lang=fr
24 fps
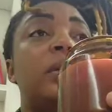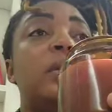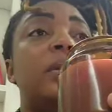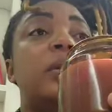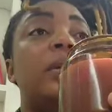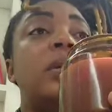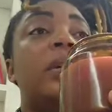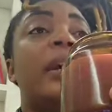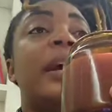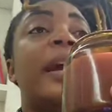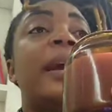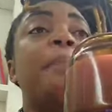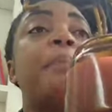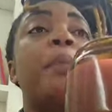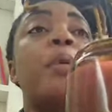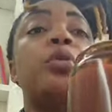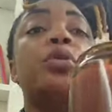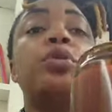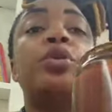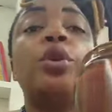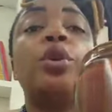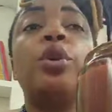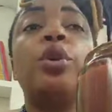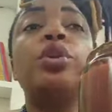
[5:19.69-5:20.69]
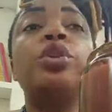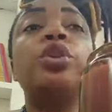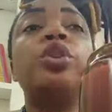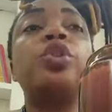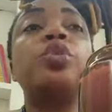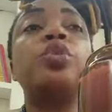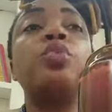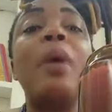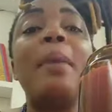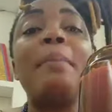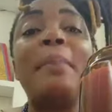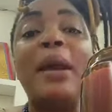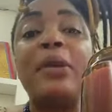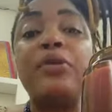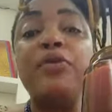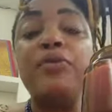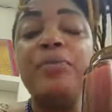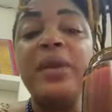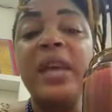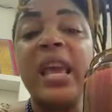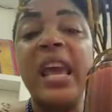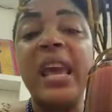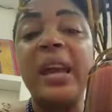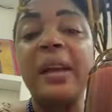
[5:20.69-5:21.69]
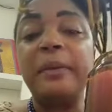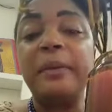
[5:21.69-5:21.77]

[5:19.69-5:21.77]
Réponds, je reçois ma lumière.